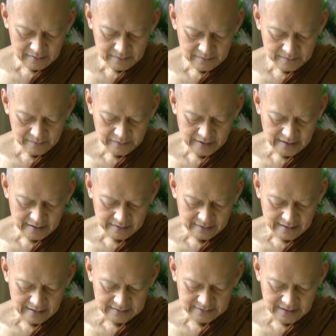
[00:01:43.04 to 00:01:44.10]
พระ
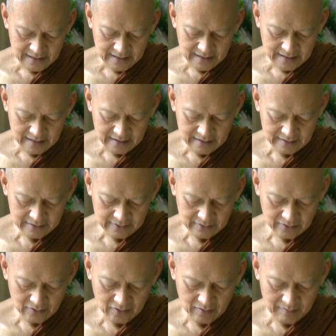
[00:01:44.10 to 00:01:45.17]
ราชา
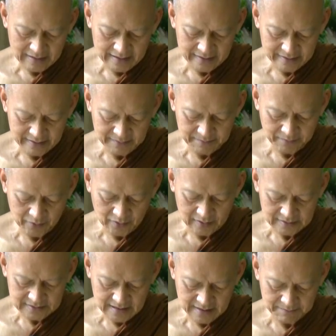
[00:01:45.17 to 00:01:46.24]
ก็ไม่ริบพวก
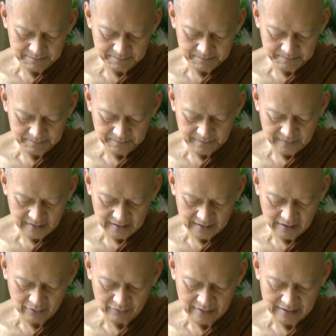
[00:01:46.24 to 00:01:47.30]
ทรัพย์เห
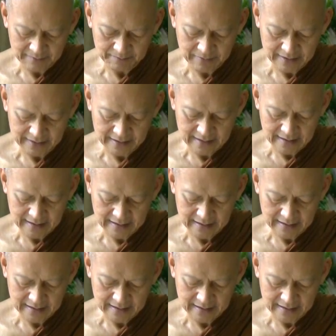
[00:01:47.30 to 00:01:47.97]
ล่านั้นไปได้